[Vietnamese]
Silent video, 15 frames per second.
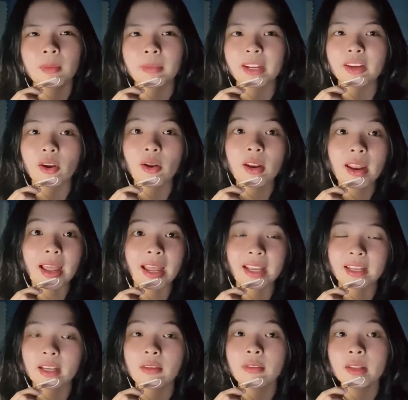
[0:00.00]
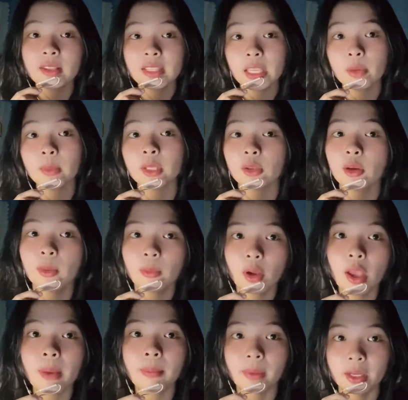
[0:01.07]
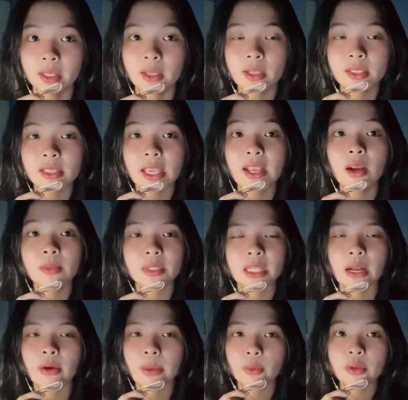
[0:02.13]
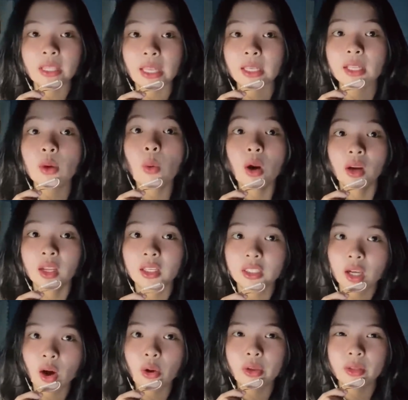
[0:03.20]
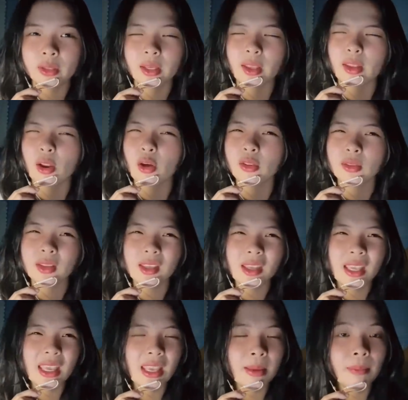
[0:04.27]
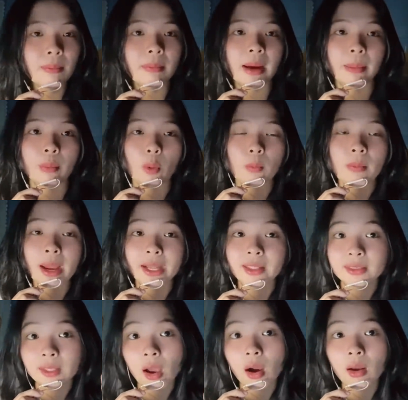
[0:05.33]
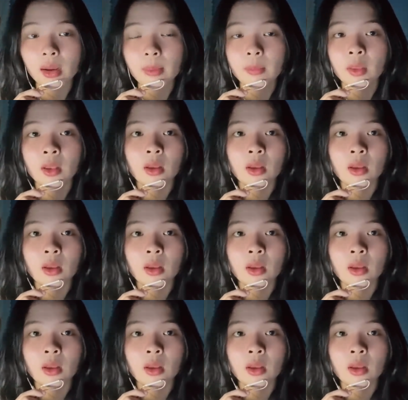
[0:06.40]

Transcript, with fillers: bạn nói là cái vết nhéo mà tối hôm đó em bị sáng hôm sau em có dạch cái quần lên coi thì nó tím mà một mảng to lắm